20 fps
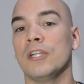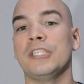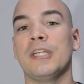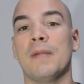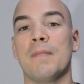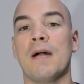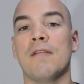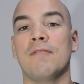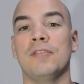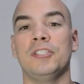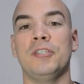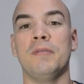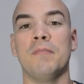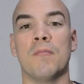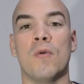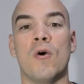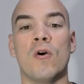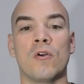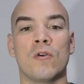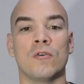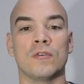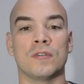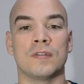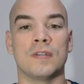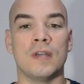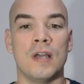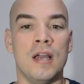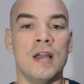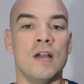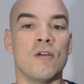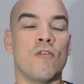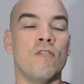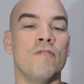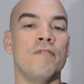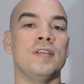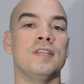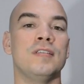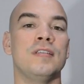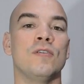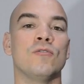chamava de Morgoth,
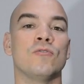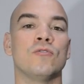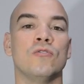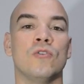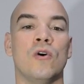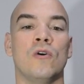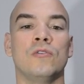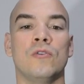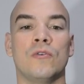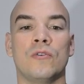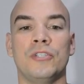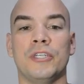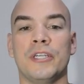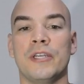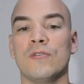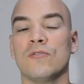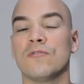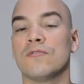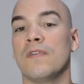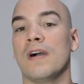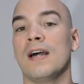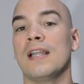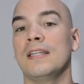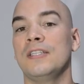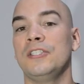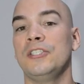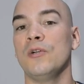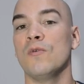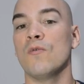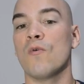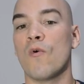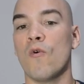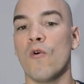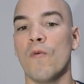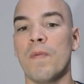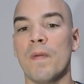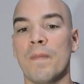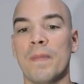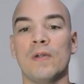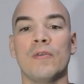convenceu os Noldor de que os Valar tinham
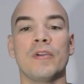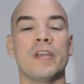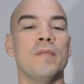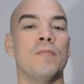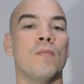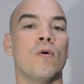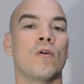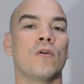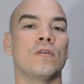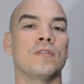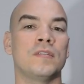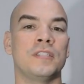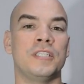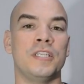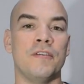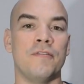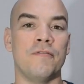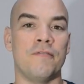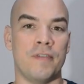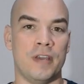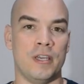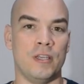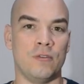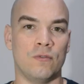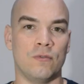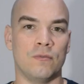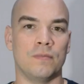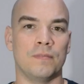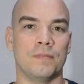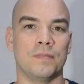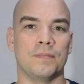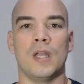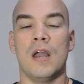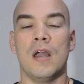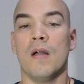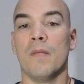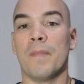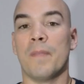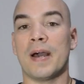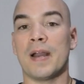culpa pelo que Morgoth tinha feito.
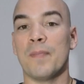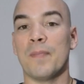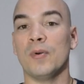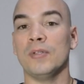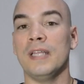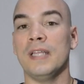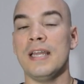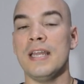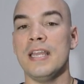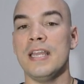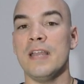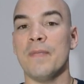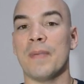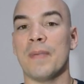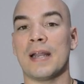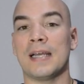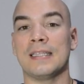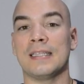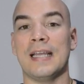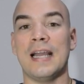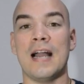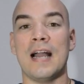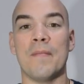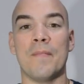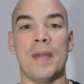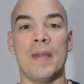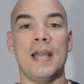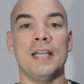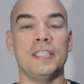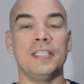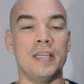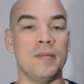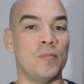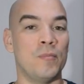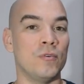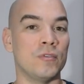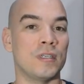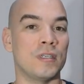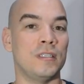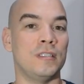Para poderem ir para a Terra-média em
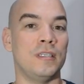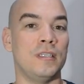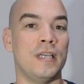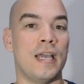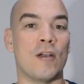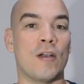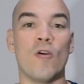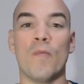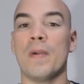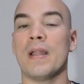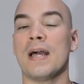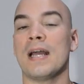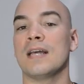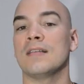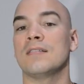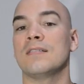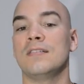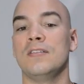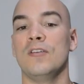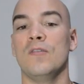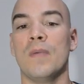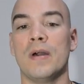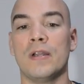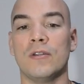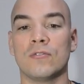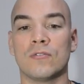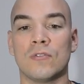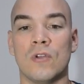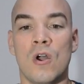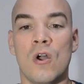busca de recuperar a Silmarils,